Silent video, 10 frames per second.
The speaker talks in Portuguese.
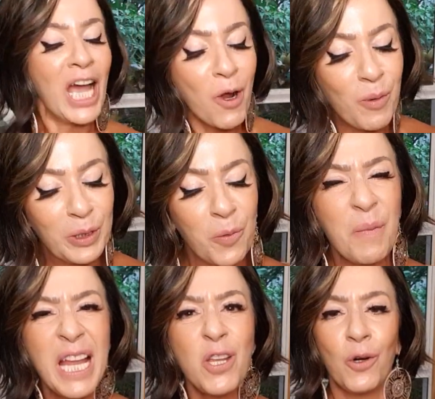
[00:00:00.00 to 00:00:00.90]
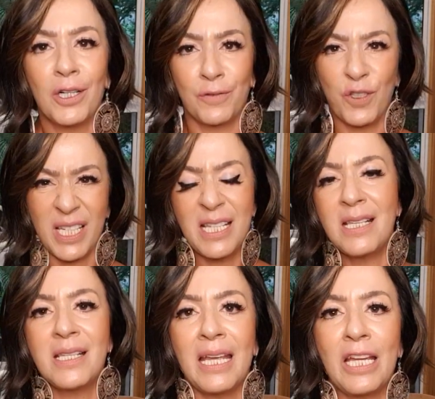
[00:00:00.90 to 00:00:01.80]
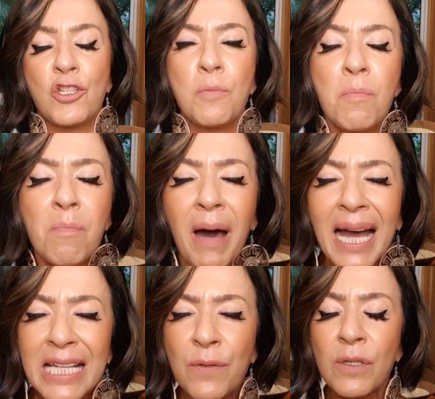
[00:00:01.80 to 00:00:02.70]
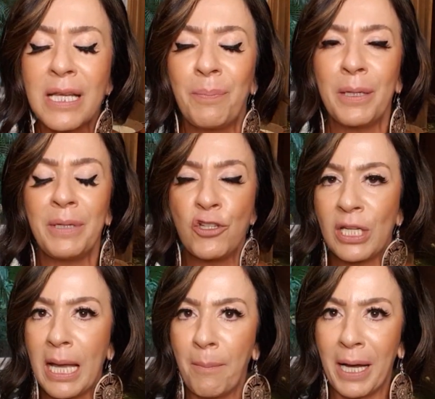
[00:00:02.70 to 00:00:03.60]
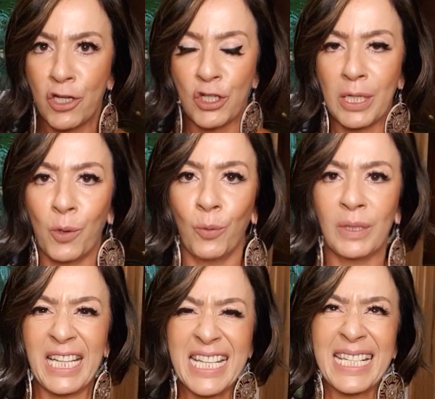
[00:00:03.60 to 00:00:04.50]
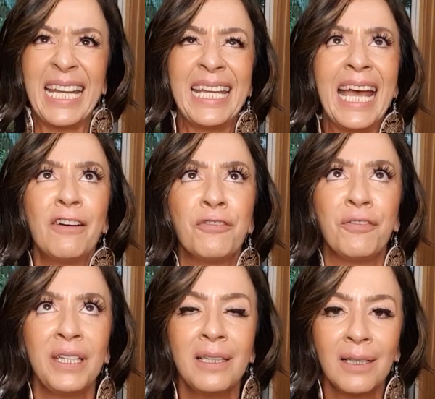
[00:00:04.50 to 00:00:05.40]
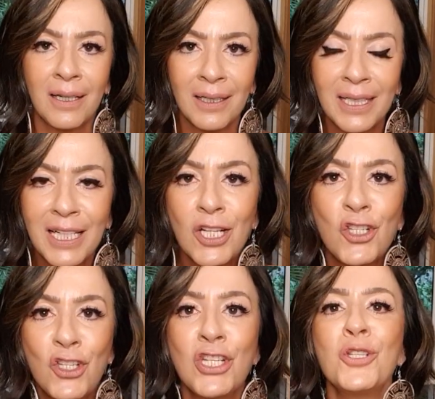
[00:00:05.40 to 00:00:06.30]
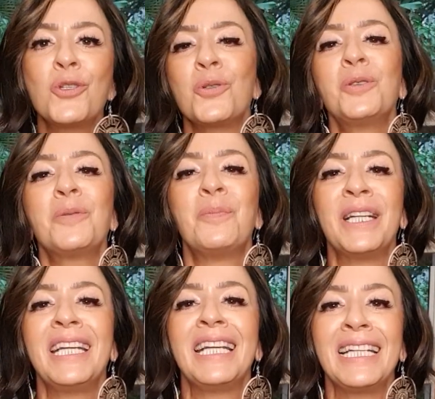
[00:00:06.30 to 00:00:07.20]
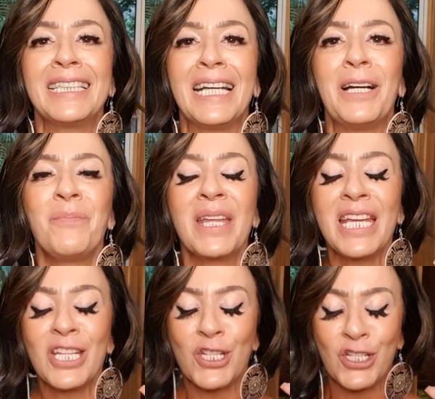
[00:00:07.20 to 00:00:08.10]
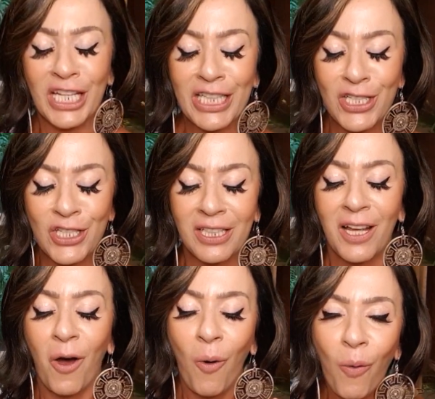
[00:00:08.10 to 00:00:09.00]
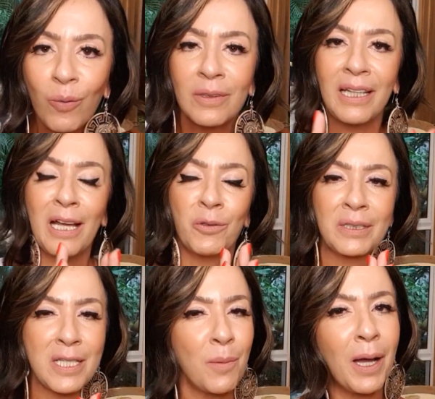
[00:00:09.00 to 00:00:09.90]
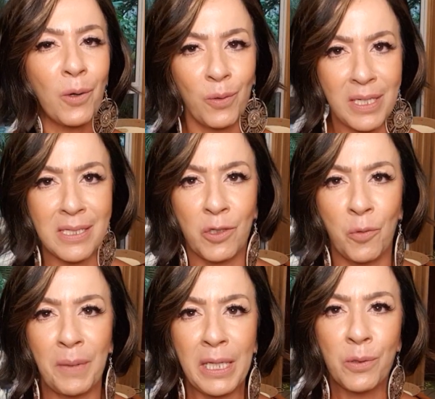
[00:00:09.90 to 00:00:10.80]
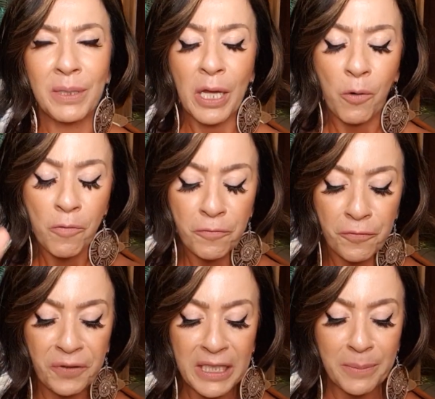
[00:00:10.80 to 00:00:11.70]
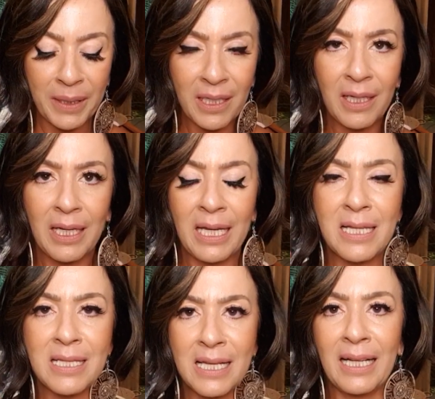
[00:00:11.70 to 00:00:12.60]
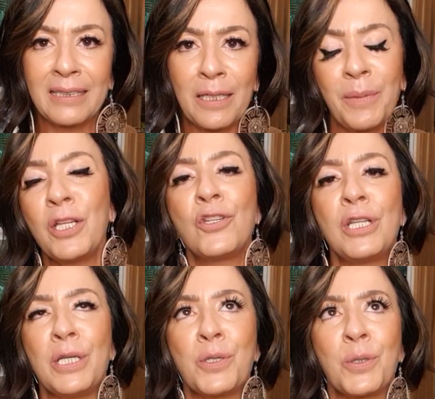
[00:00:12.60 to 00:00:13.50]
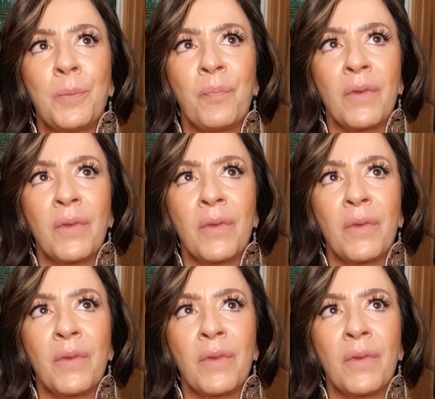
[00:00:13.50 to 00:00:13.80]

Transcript: Quanto melhor você se sente, mais você permite que a mágica aconteça e que a vida te surpreenda. Gente, ontem aconteceu uma coisa comigo que confirma exatamente isso.